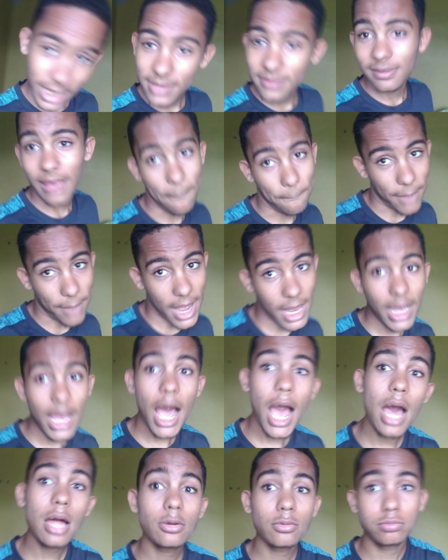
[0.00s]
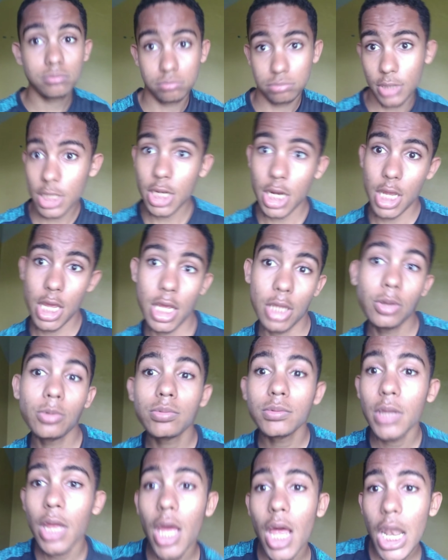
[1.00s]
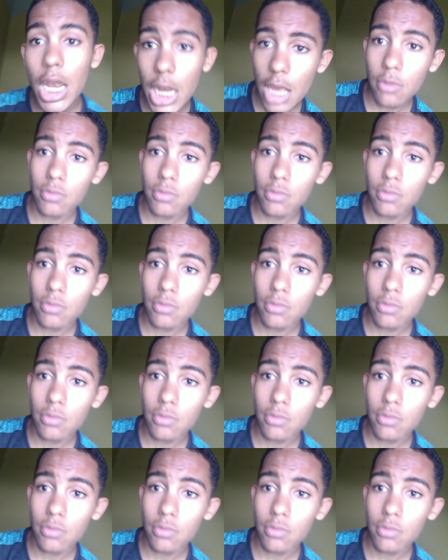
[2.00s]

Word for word: eles apagaram direito dele,